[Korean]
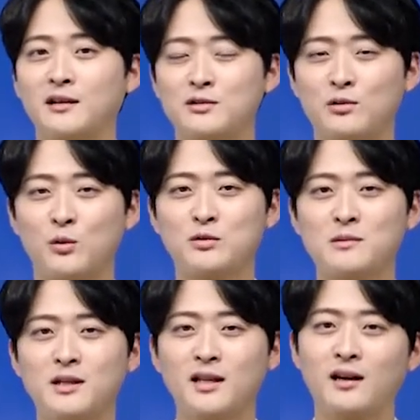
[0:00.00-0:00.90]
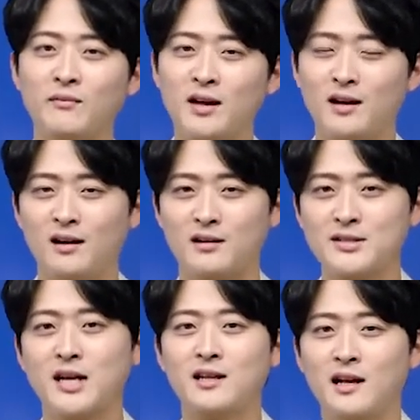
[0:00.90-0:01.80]
그래서 교재마다 어,
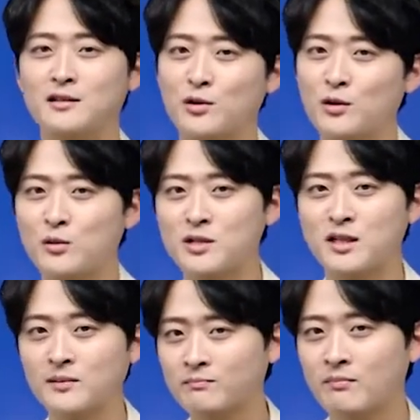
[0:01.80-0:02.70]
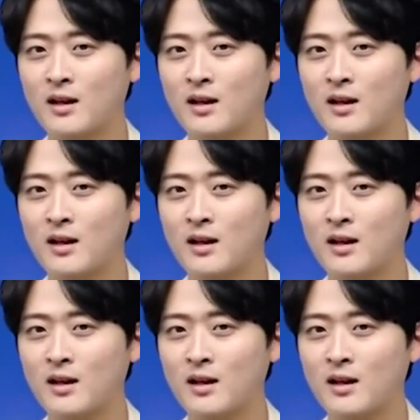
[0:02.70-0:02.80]
스타일이 다른 저희 교재는